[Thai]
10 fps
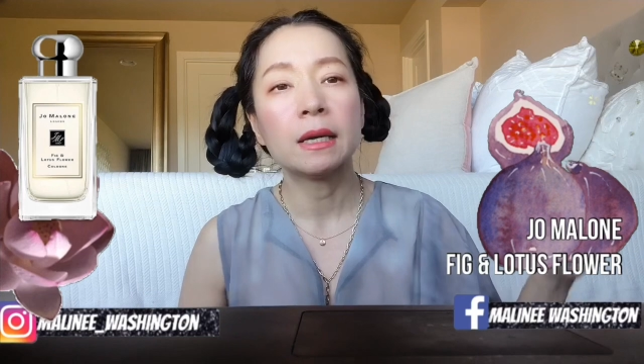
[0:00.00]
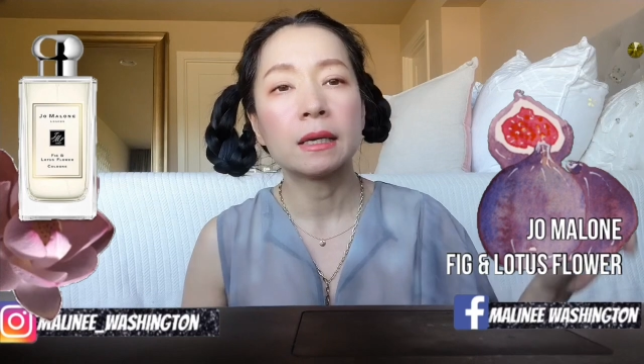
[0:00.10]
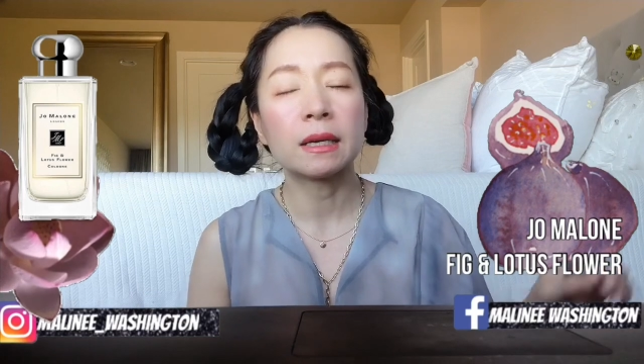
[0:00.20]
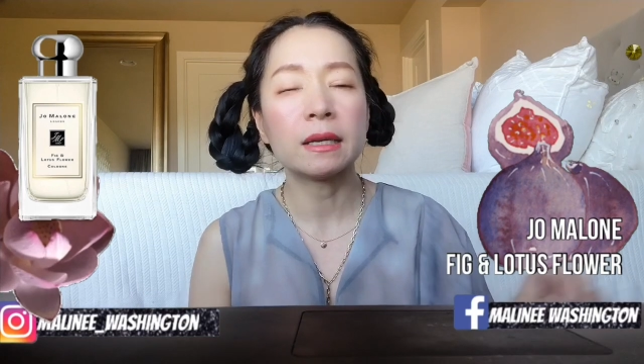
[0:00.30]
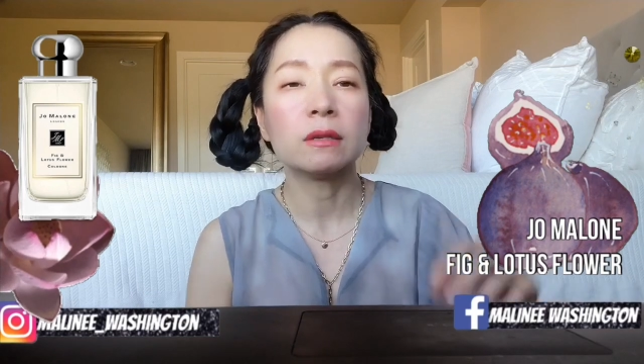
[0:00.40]

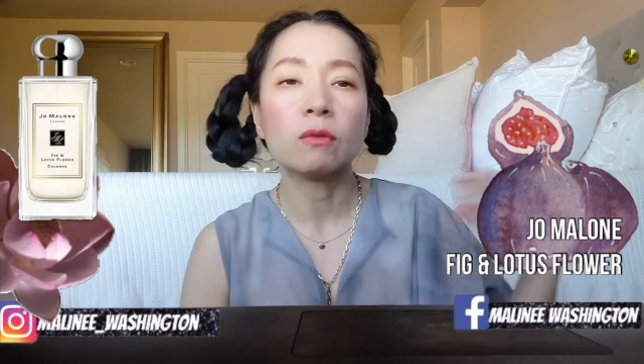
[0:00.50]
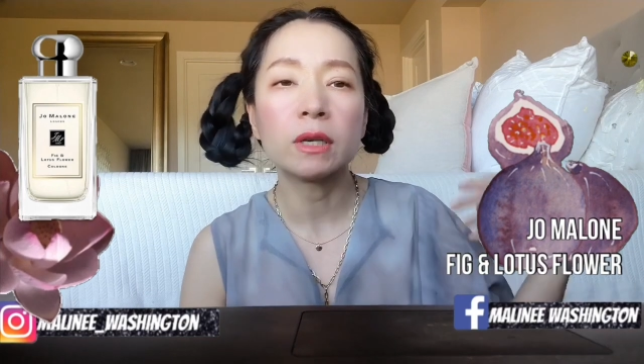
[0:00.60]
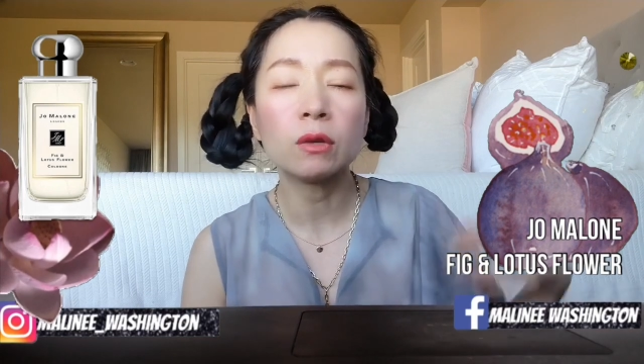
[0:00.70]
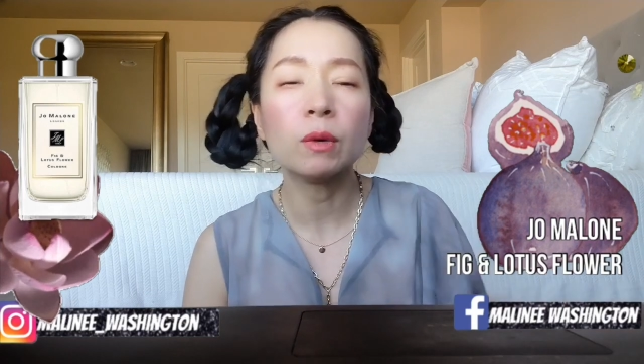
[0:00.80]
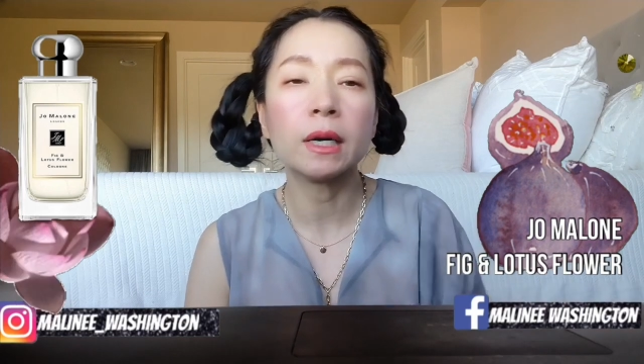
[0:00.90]
กลิ่นเว
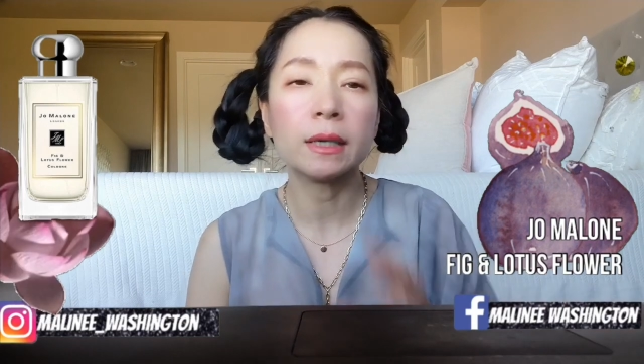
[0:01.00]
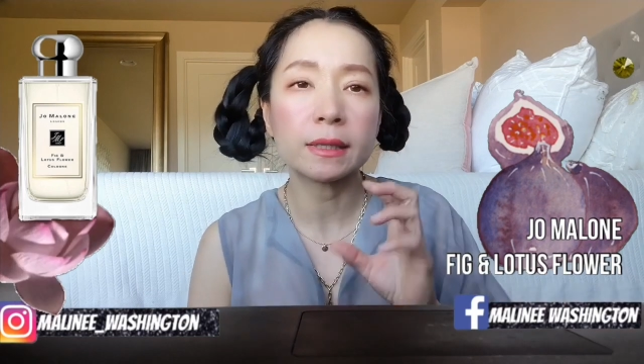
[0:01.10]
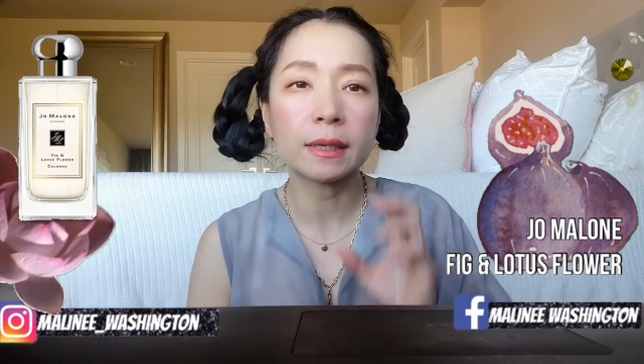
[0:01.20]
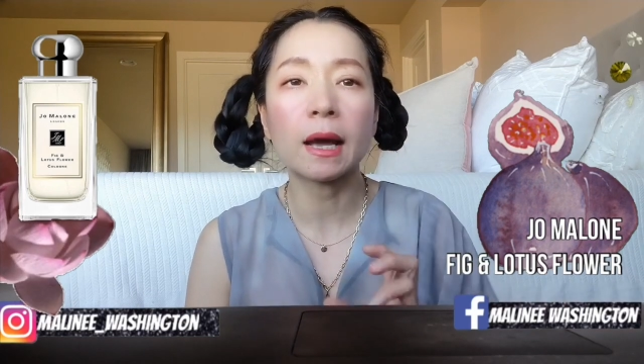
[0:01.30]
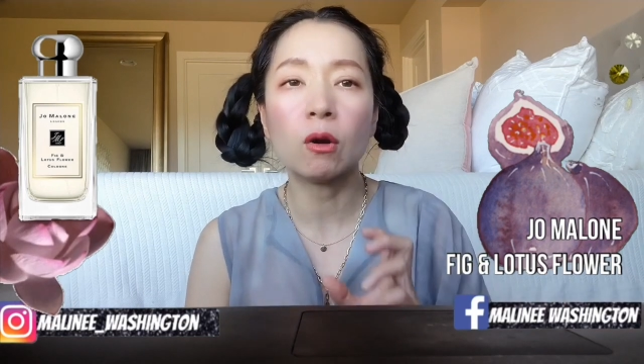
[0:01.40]
ทิเวอร์เนี่ย
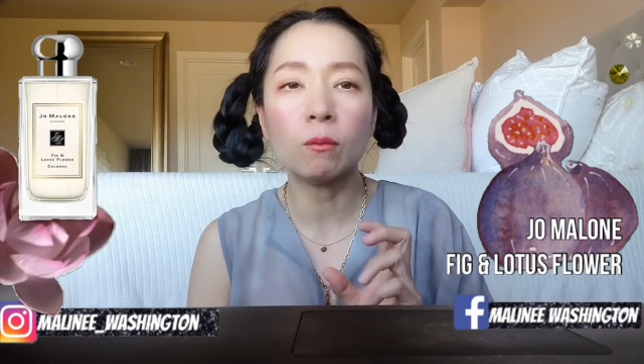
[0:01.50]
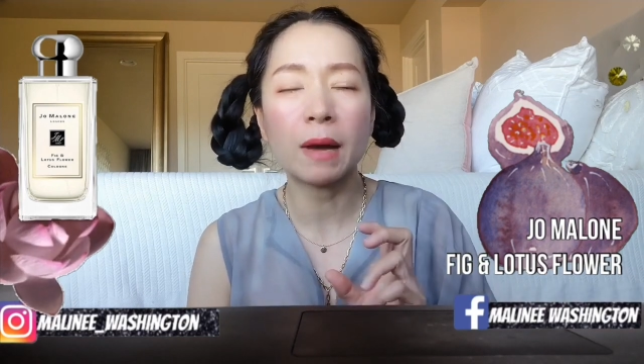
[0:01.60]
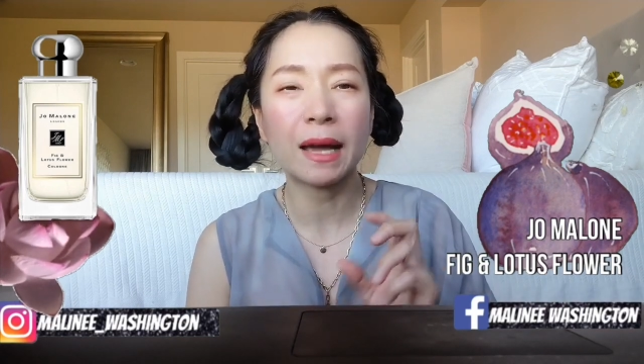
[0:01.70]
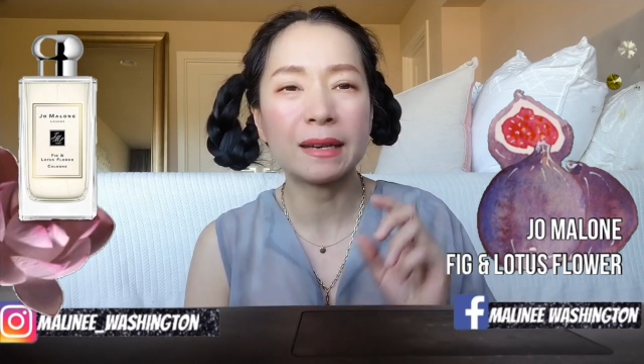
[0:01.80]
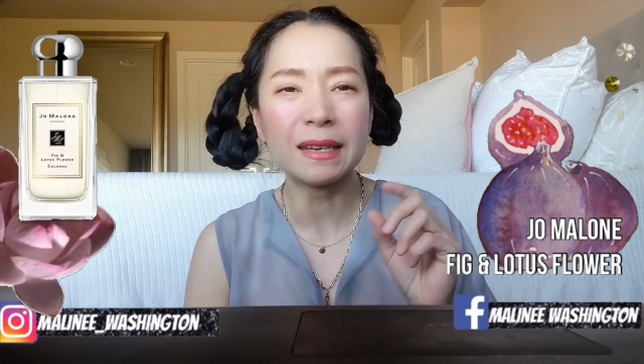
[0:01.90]
จะเข้ามา
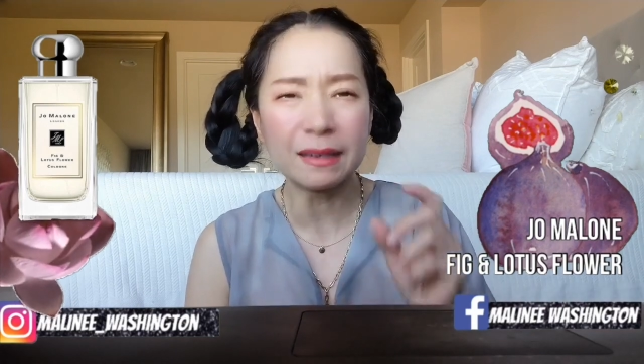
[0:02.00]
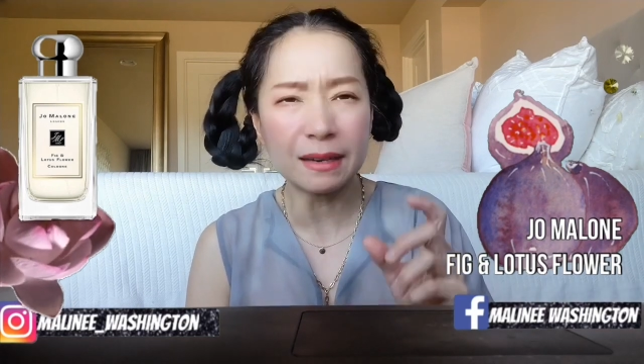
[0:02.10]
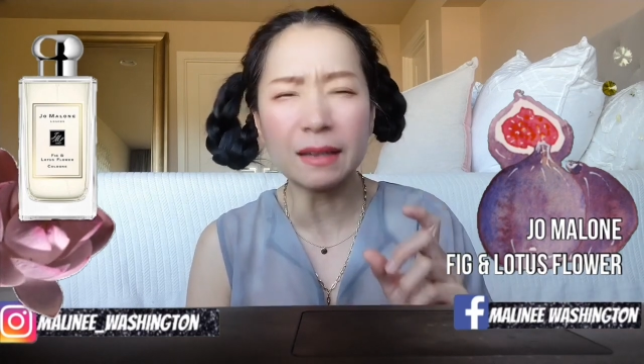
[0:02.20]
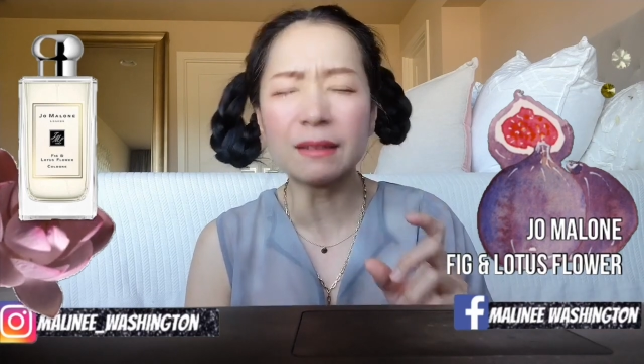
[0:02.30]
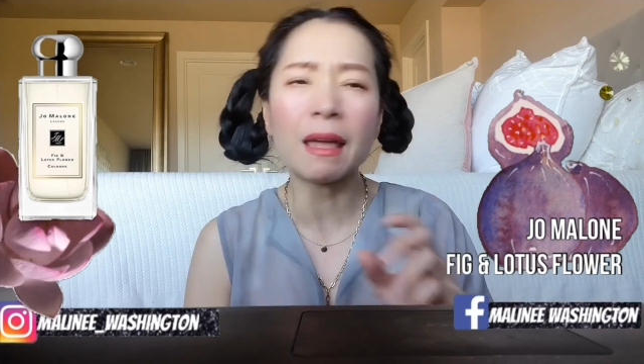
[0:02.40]
นิ
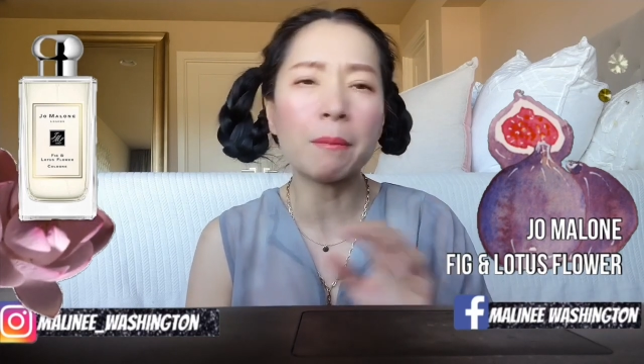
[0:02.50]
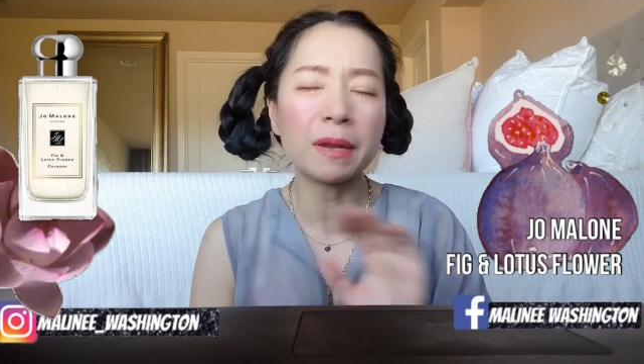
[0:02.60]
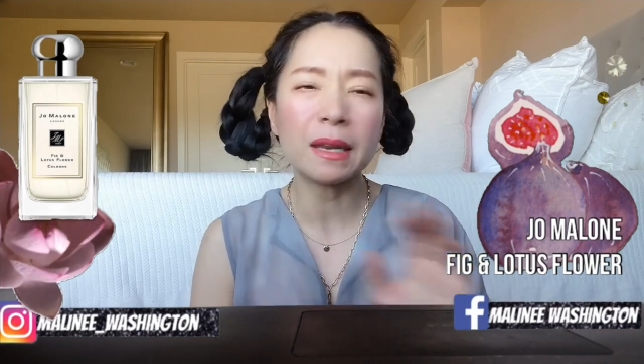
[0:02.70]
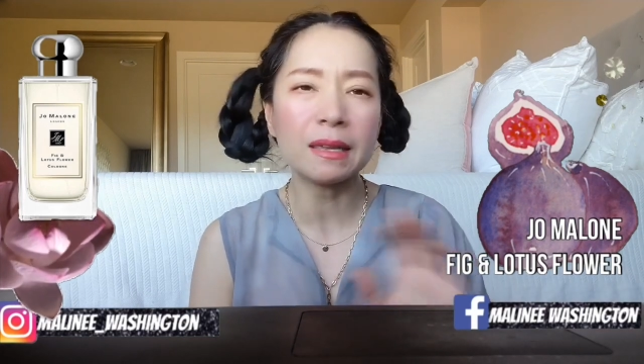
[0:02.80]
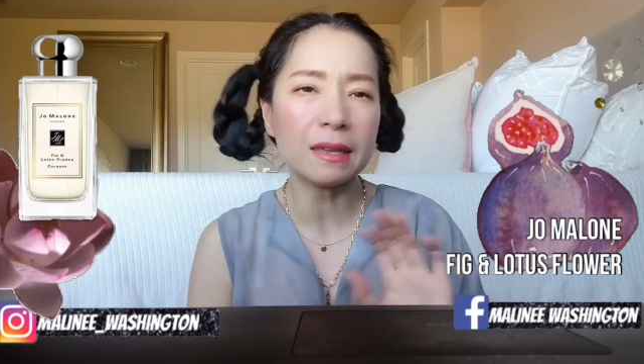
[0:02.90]
ดๆแต่ไม่
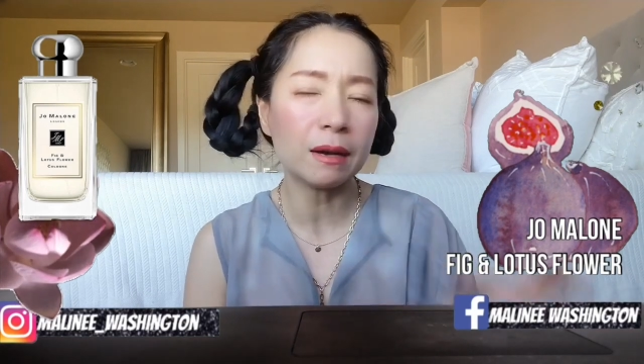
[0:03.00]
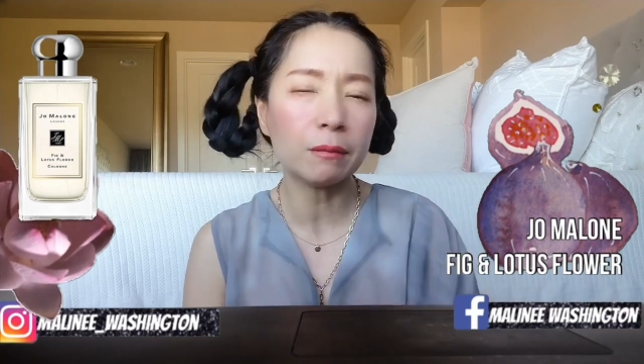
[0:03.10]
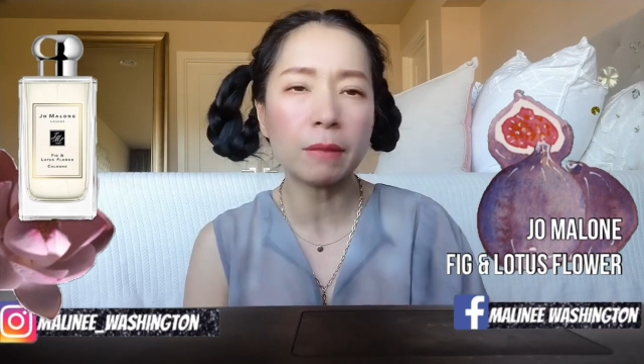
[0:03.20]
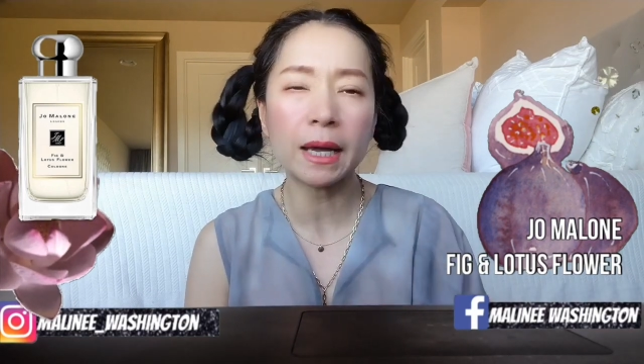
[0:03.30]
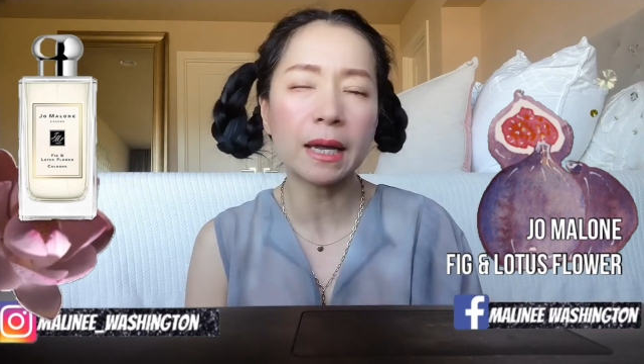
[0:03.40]
ได้เยอะ
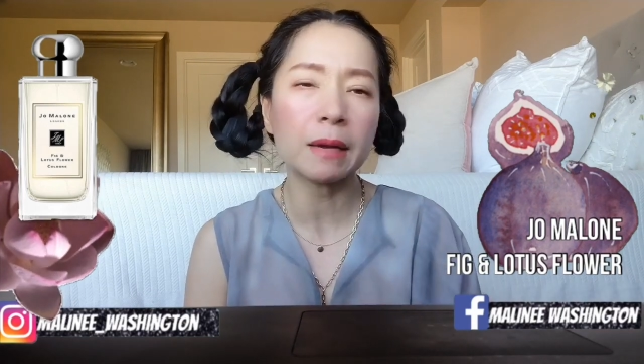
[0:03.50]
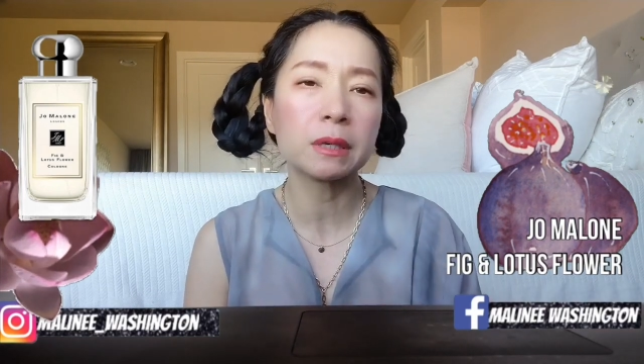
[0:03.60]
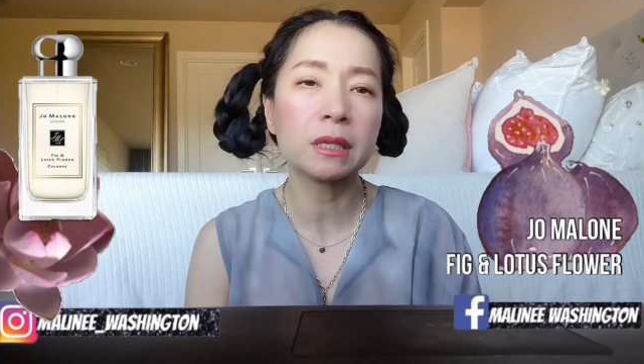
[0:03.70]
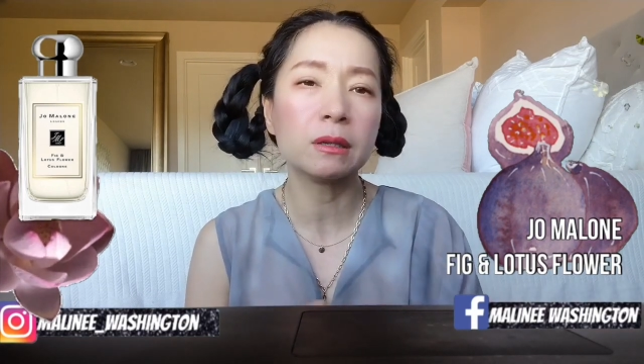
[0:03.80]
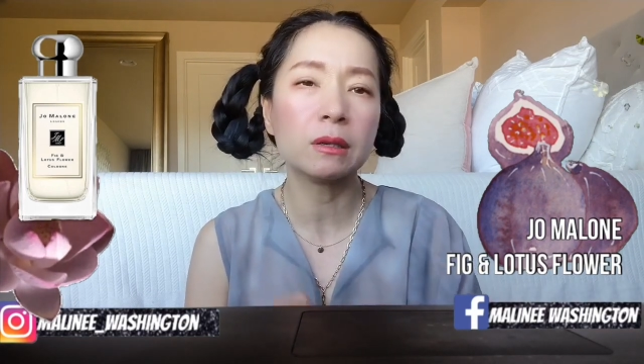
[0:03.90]
มาก
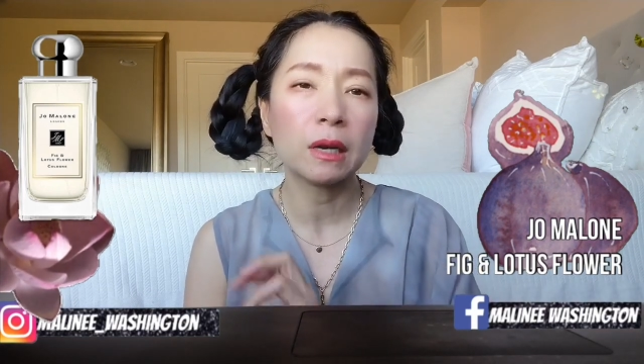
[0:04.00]
คือ